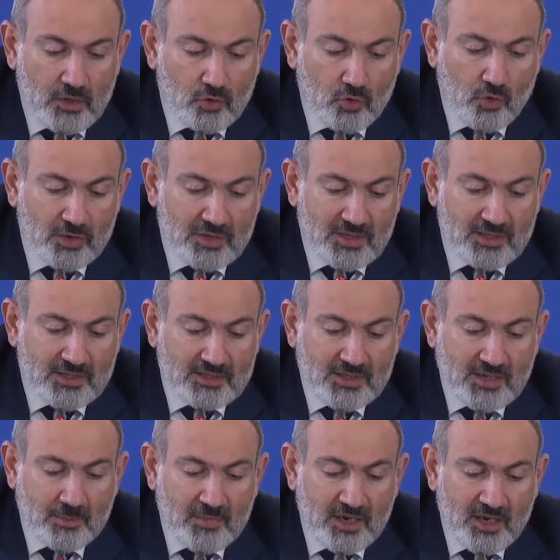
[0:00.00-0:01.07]
но это
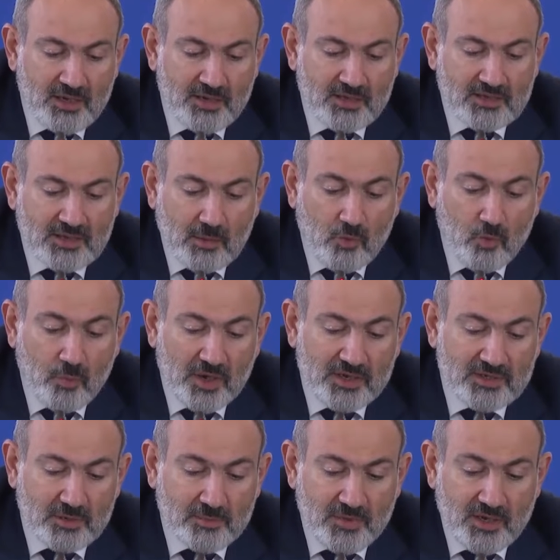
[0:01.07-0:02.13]
стремление само по
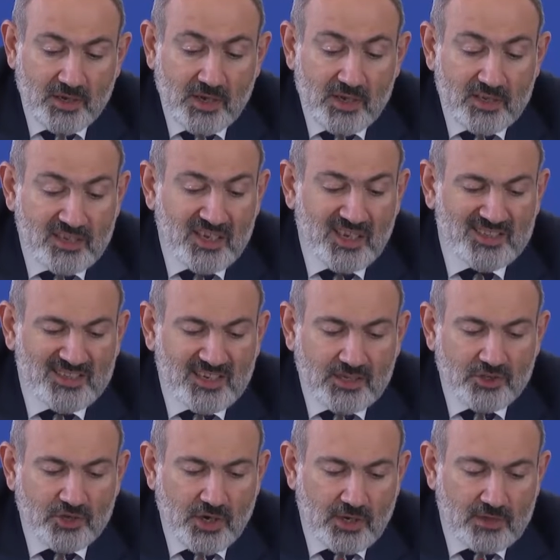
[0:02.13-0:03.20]
себе не
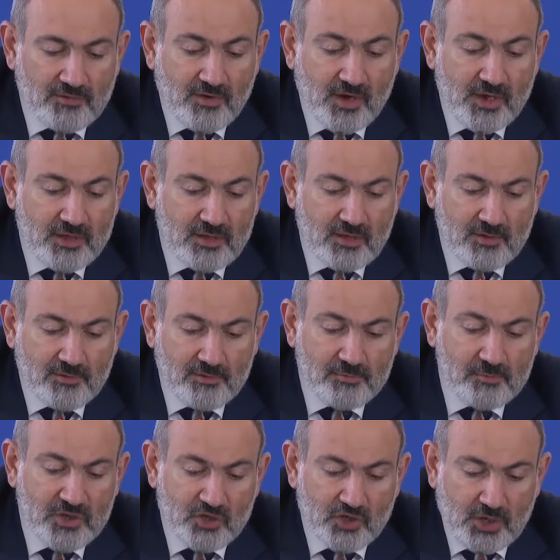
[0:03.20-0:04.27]
означает военное
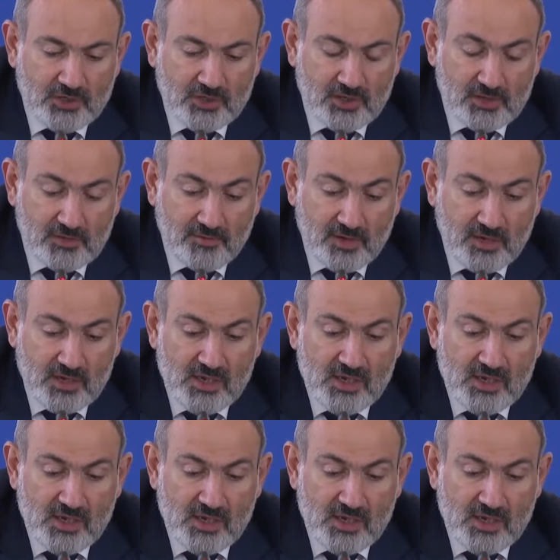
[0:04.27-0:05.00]
вмешательство.